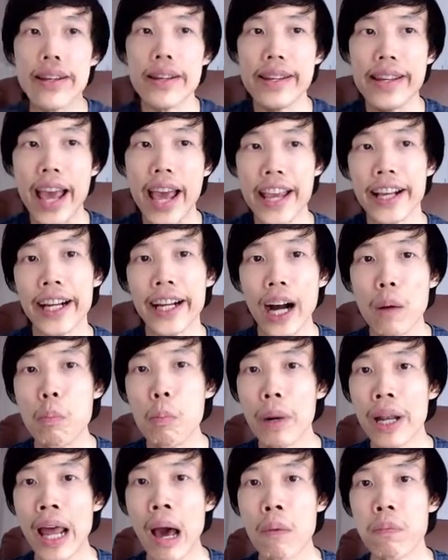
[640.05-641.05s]
dày công
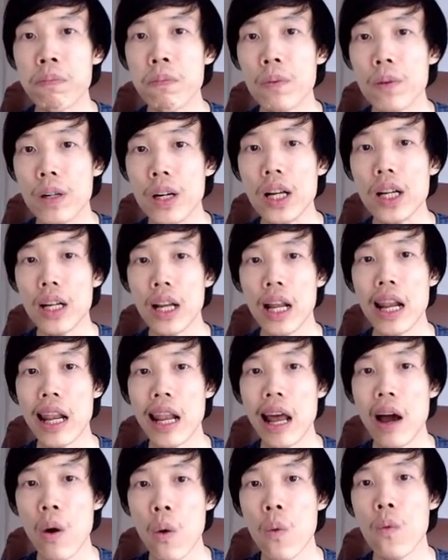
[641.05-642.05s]
mình học rất là
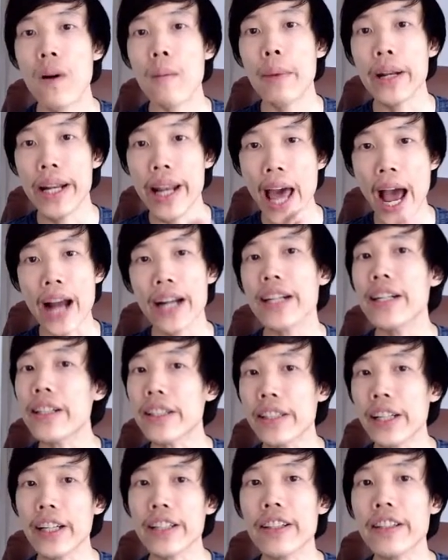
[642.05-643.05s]
lâu và mình đạt được
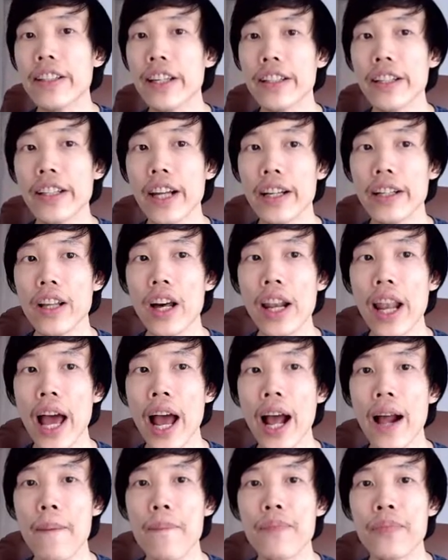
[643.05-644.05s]
những cái chứng chỉ nhất định đó
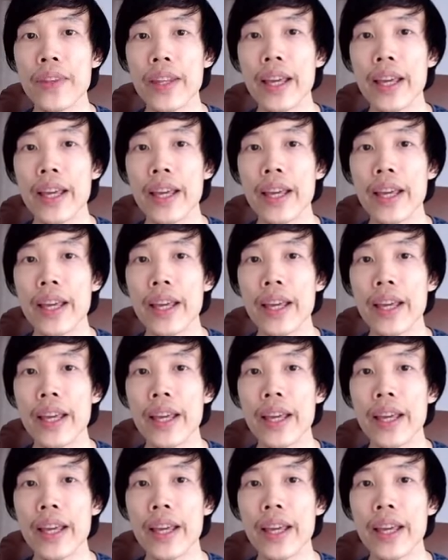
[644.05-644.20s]
là